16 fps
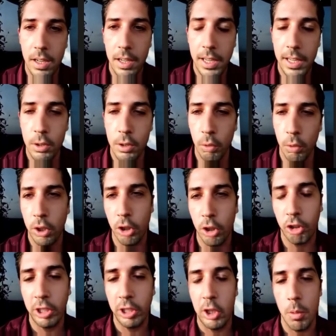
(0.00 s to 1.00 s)
et donc,
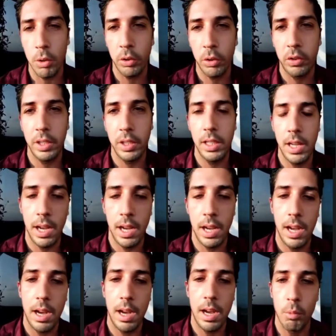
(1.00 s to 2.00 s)
j'ai commencé
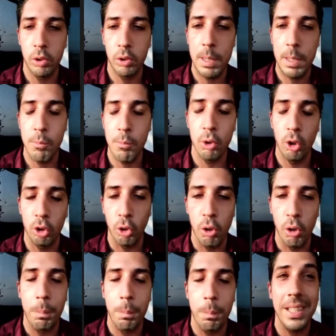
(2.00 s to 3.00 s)
à monter mon
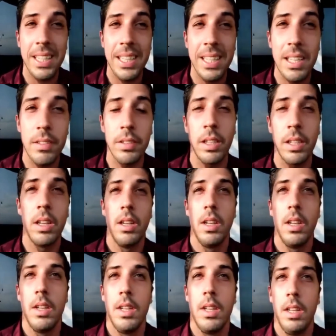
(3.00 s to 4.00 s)
entreprise
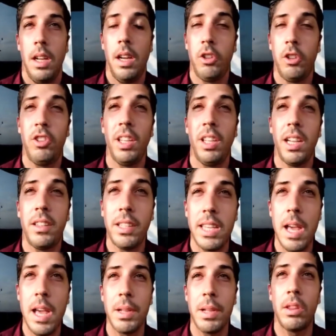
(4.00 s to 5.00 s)
euh, je dirais de
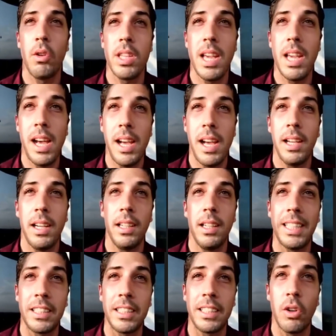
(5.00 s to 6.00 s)
ça il y a maintenant il y
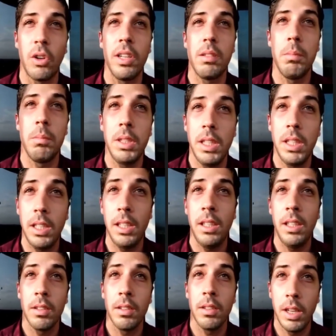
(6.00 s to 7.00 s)
a 4 ans et
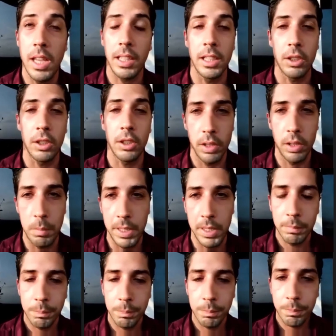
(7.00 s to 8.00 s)
demi, il y a ans et demi,
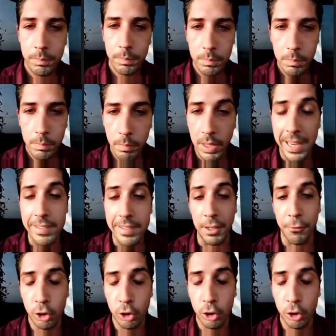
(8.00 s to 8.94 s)
et ça fonctionne